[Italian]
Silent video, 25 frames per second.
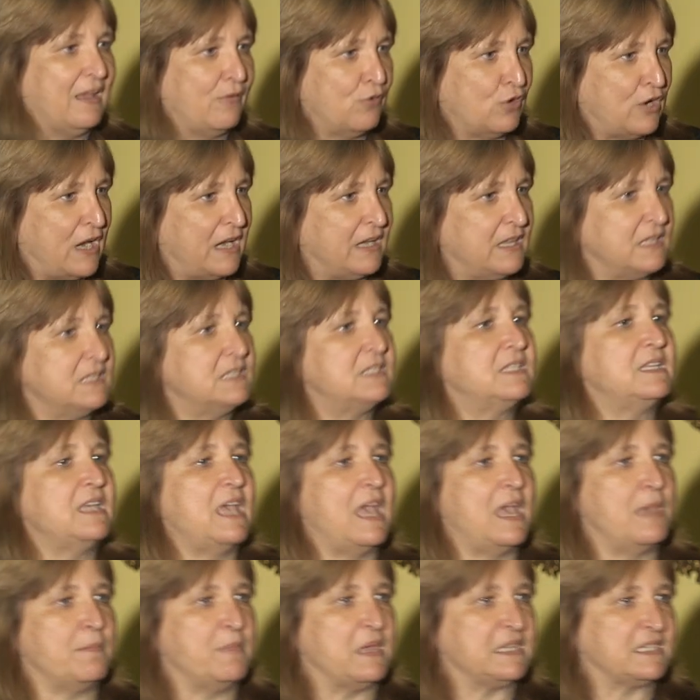lavorare
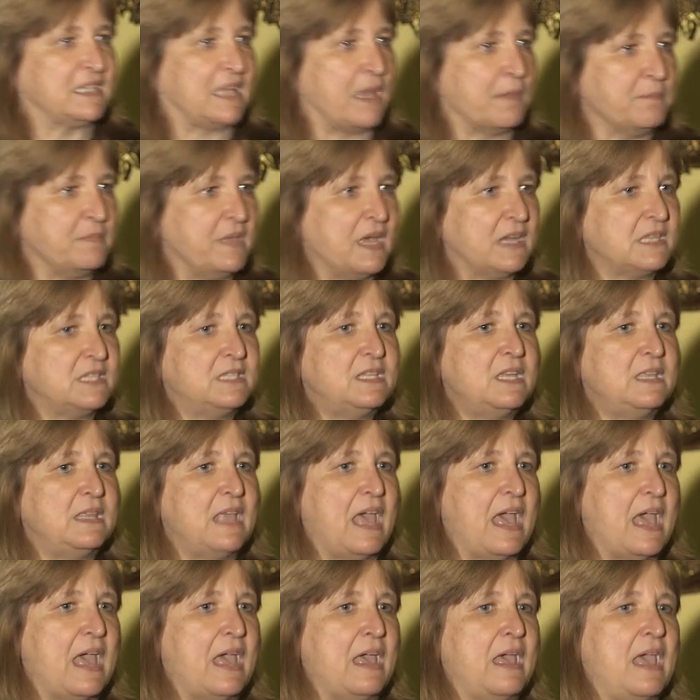insieme, scambiarsi
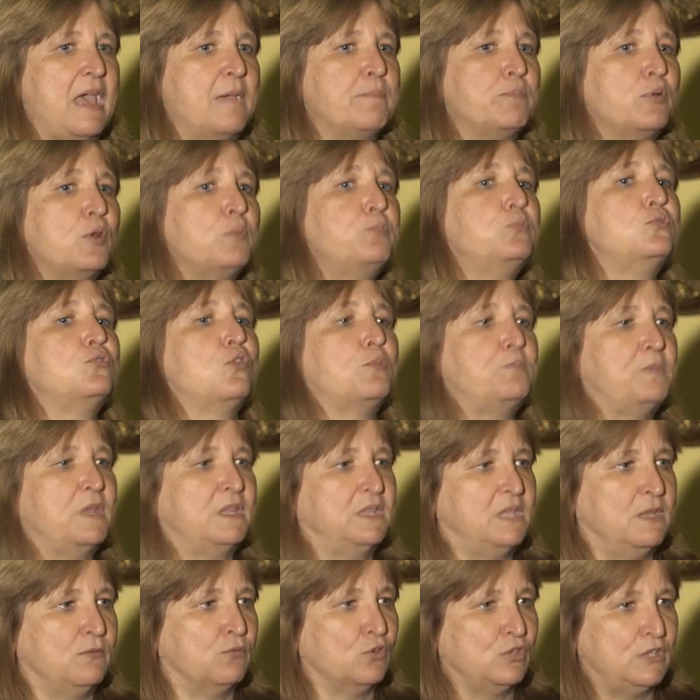idee è proprio un
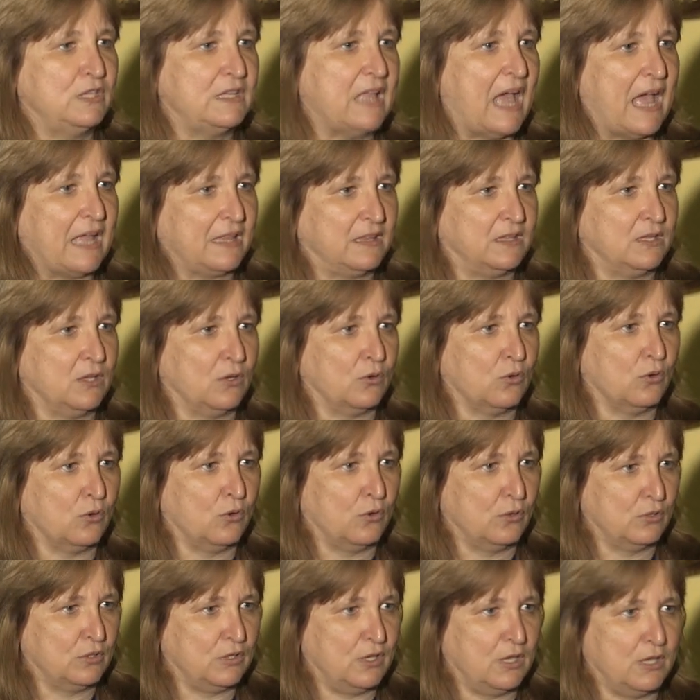obiettivo
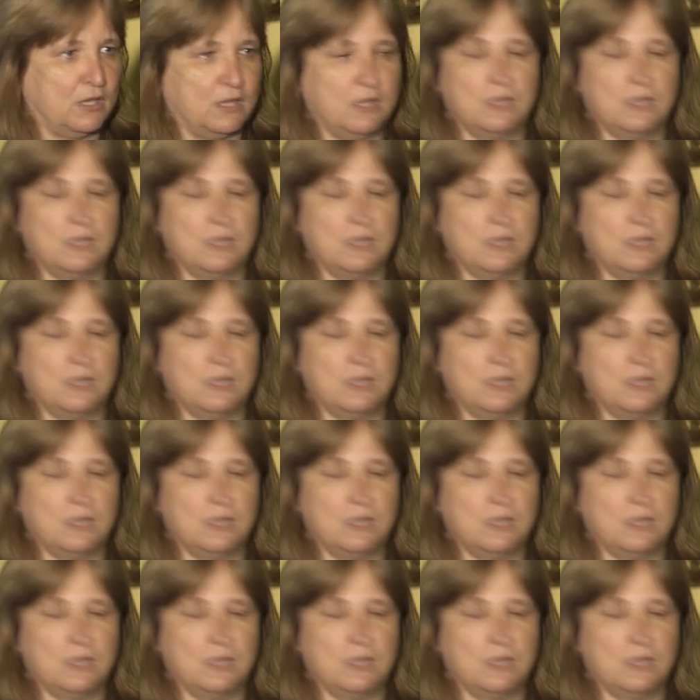didattico